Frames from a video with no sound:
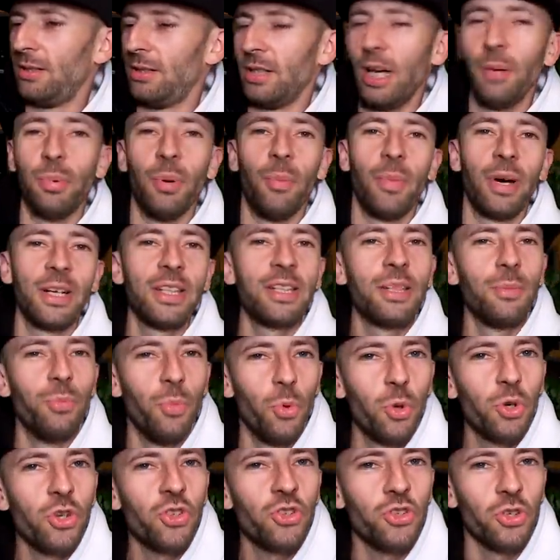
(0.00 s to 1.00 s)
Aber manche
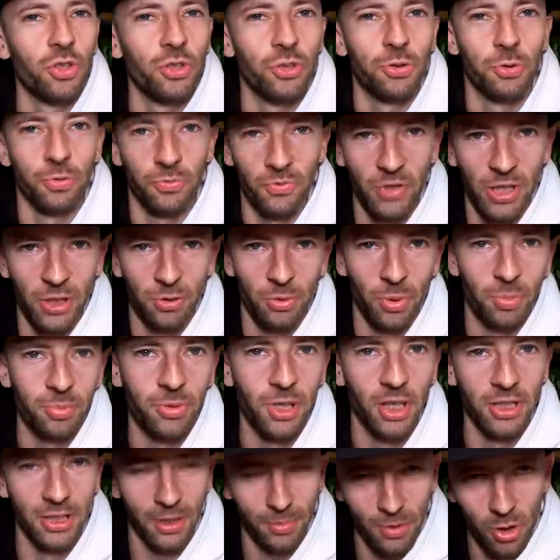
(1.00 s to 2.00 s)
mögen schon so viel Grip
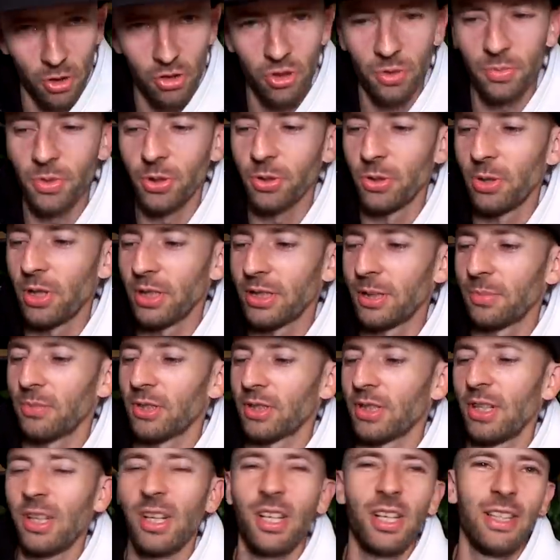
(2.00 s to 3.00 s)
gar nicht. Ich Habe ich auch schon mal gehört, haben
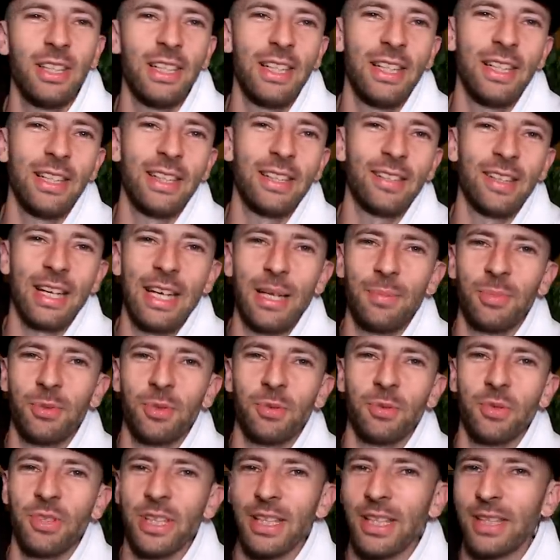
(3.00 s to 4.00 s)
gesagt, ah nee, das klebt
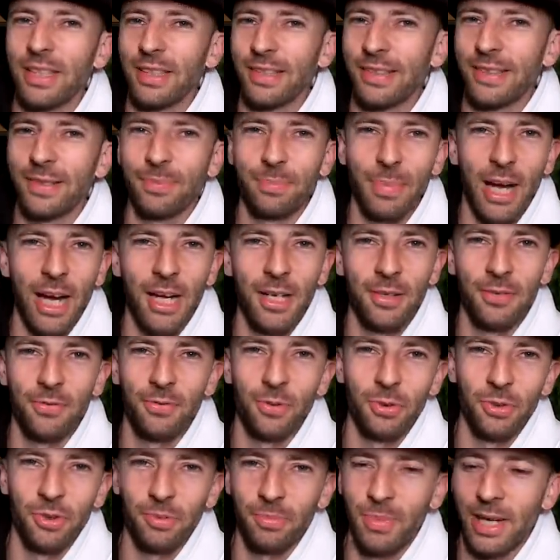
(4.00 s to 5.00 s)
zu sehr, das
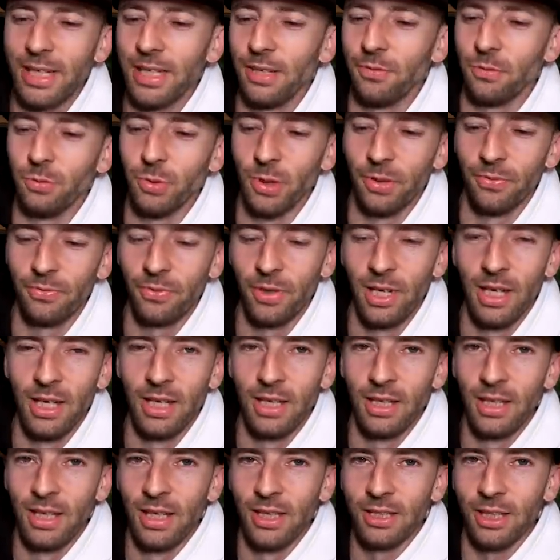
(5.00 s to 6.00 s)
beeinflusst meinen Wurf,
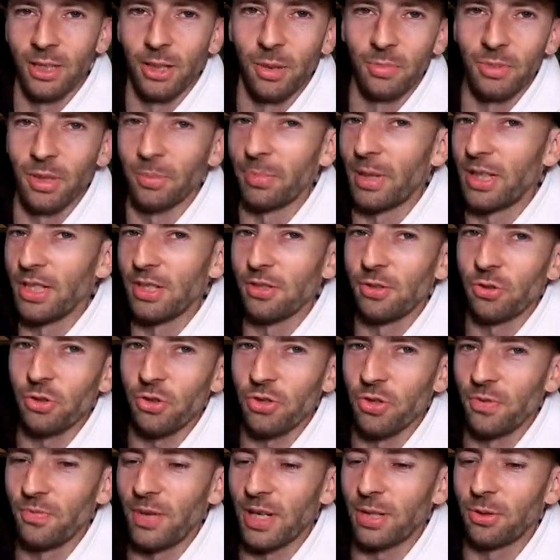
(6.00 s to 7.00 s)
da kommt der Ball nicht so
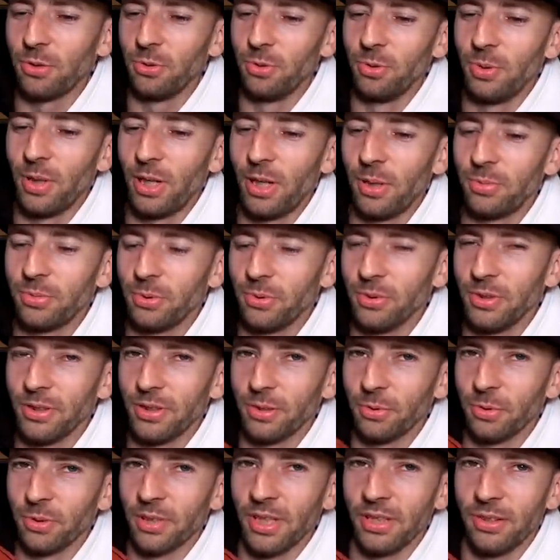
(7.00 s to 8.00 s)
schön weg und überhaupt
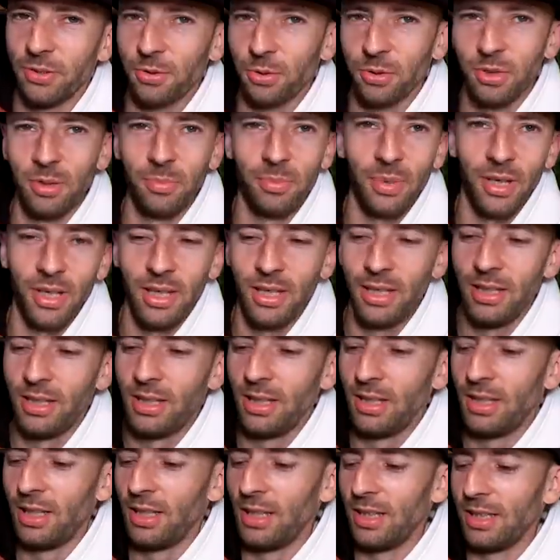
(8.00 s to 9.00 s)
und Rotation im Ball,
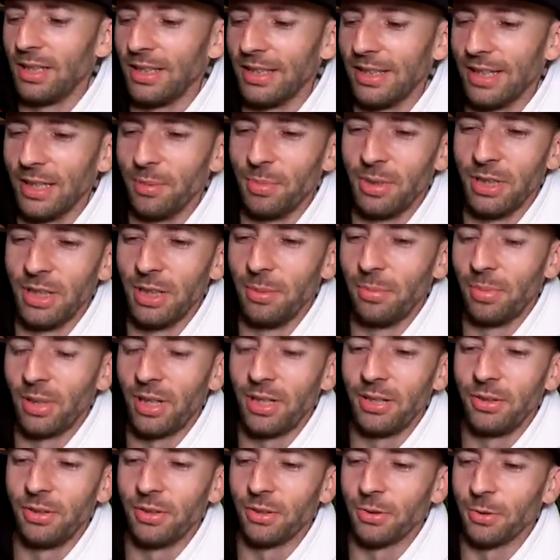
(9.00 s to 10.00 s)
Dribbeln im
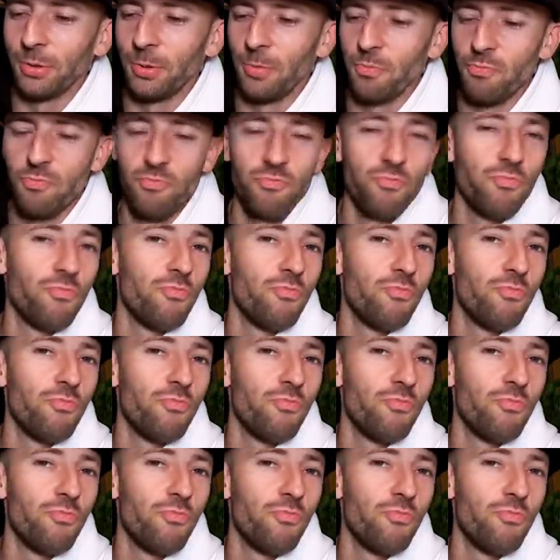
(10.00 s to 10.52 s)
Ball und so.